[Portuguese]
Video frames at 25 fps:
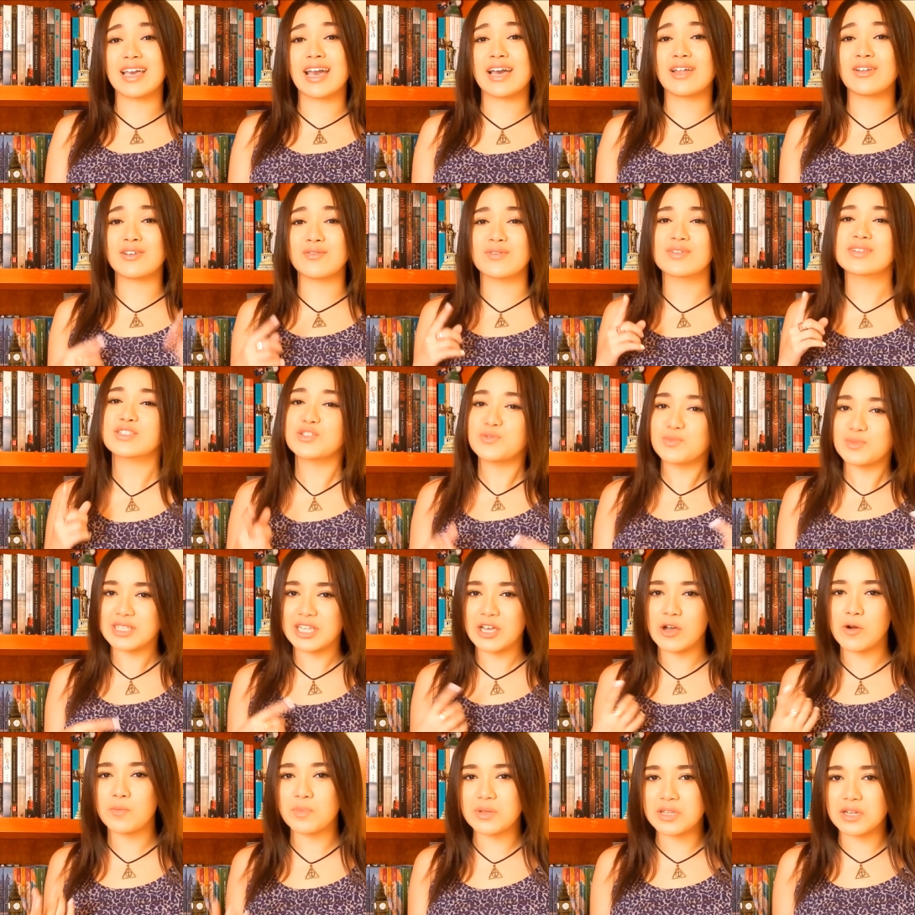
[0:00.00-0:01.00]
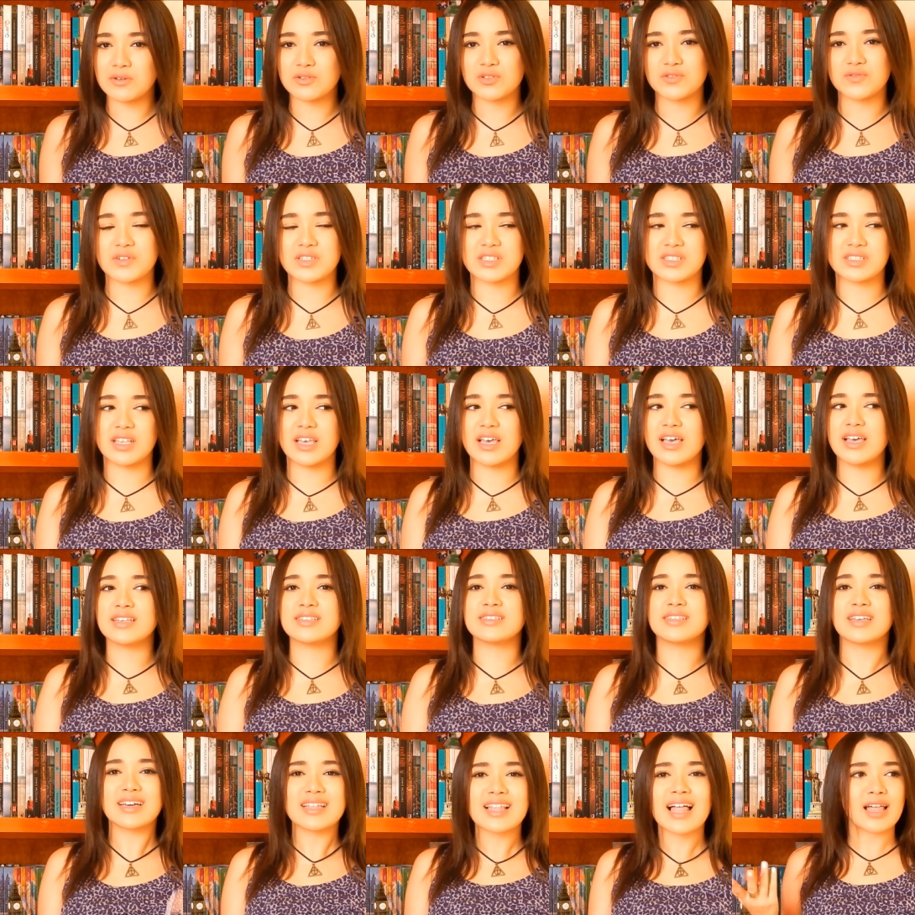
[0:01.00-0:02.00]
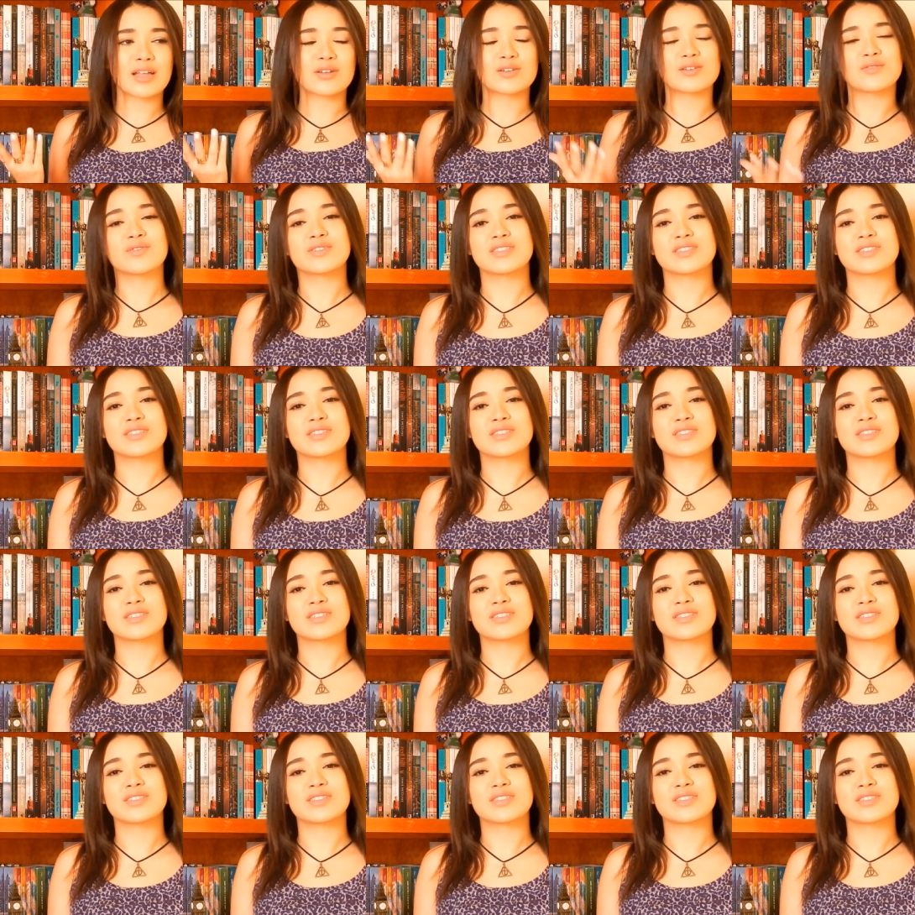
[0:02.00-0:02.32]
quero que vocês me deem a opinião de vocês e claro que